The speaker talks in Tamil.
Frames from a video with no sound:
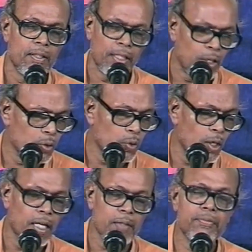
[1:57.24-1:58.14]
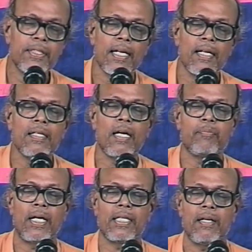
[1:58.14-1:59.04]
என்னுடைய சொல்லாலும் செயலாலும் நான்
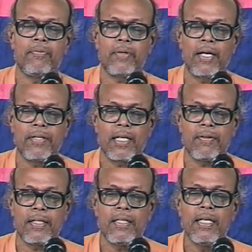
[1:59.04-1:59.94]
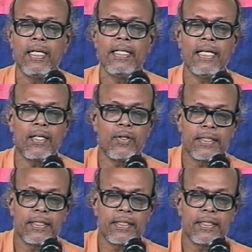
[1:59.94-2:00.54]
பாய் பாவியாகவில்லை ஏன்னா என்னுடைய